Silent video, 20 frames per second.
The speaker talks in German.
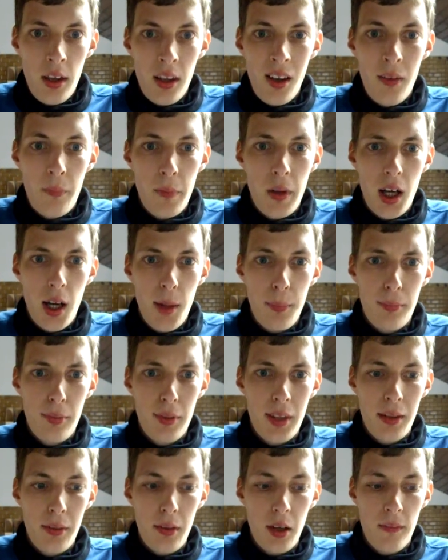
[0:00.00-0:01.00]
Ja, wir haben es
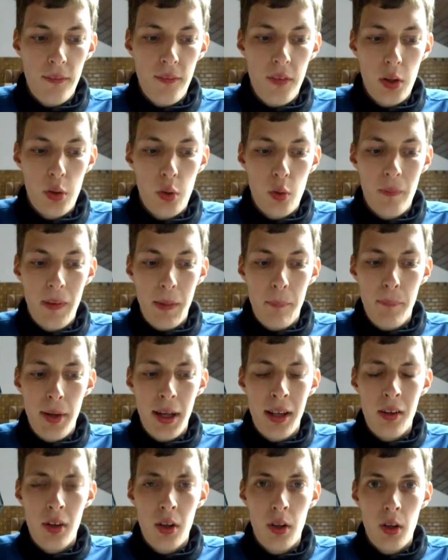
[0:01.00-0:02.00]
jetzt Anfang
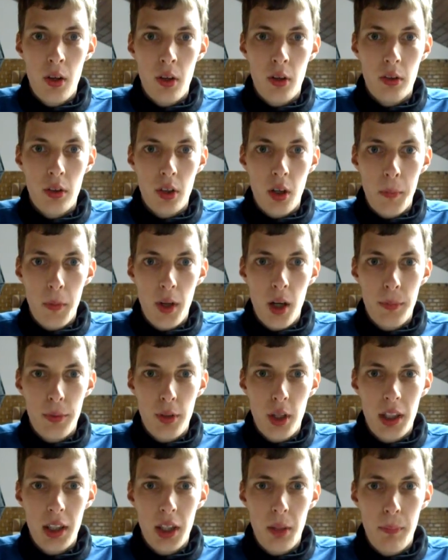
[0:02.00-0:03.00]
November und darum kommt
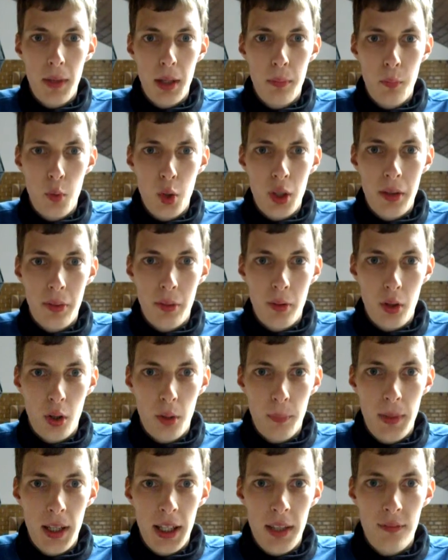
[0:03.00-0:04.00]
heute mein
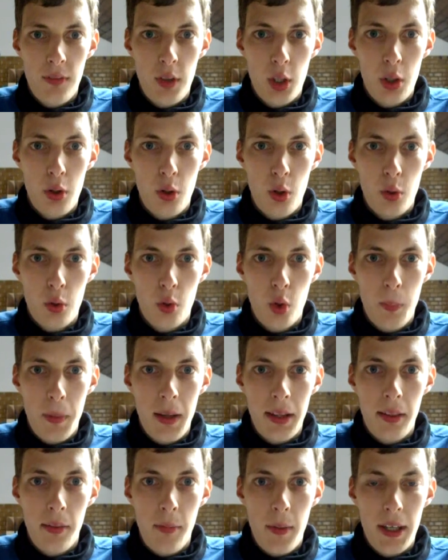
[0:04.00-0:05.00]
Monatsrückblick für den
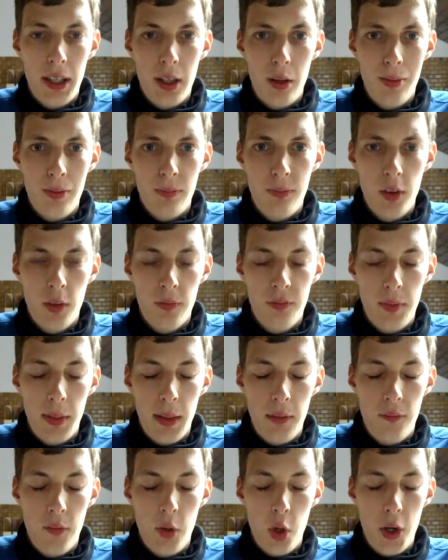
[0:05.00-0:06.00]
Oktober
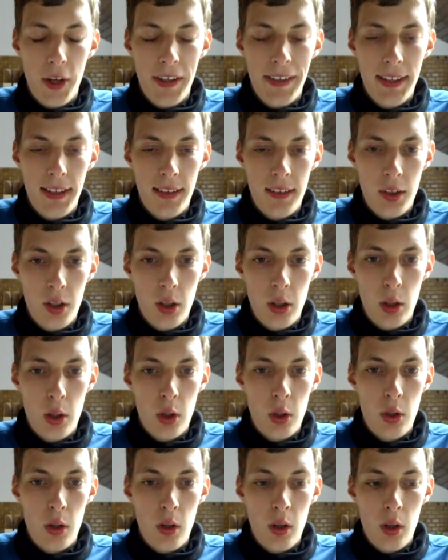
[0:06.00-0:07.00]
2015 für euch.
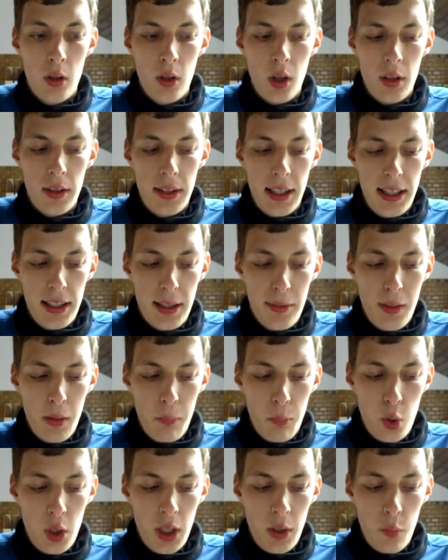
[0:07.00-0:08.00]
Ja, der
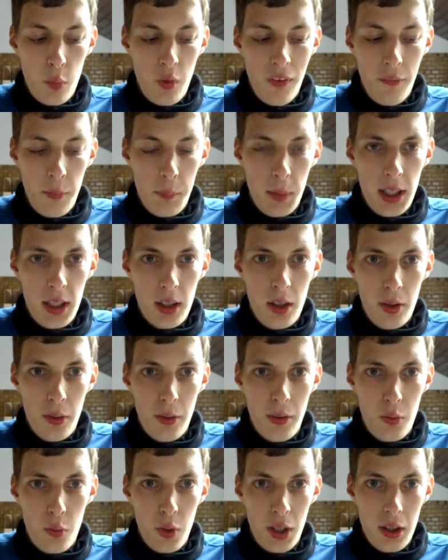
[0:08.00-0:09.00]
Lesemonat war für mich ganz
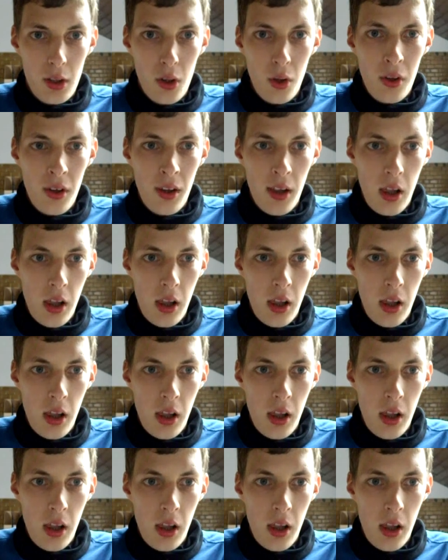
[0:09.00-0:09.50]
in Ordnung,